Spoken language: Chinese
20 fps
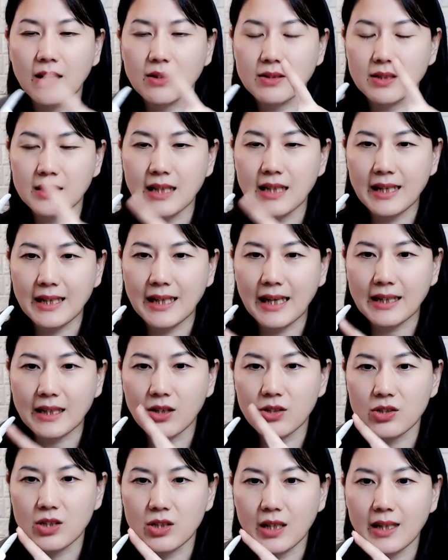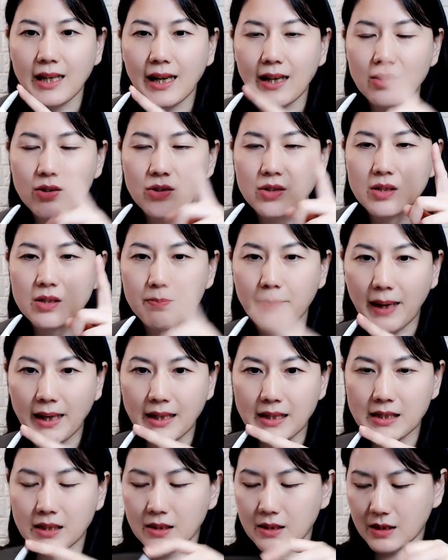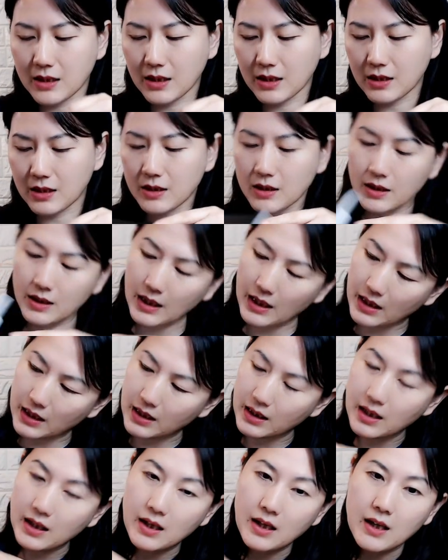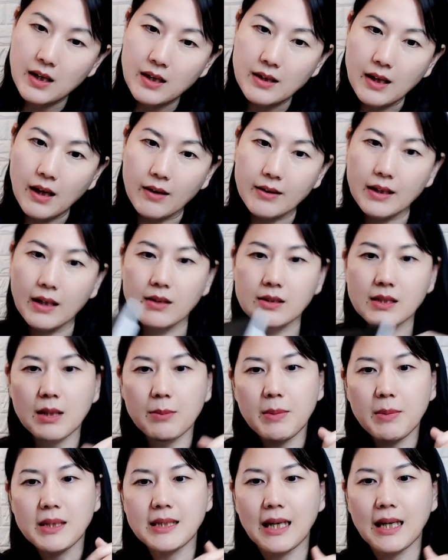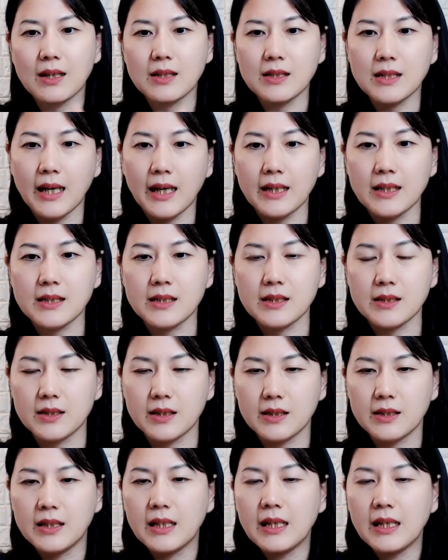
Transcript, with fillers: 师现在拿到这一台是白色的底，好，然后上面加的是黑色的。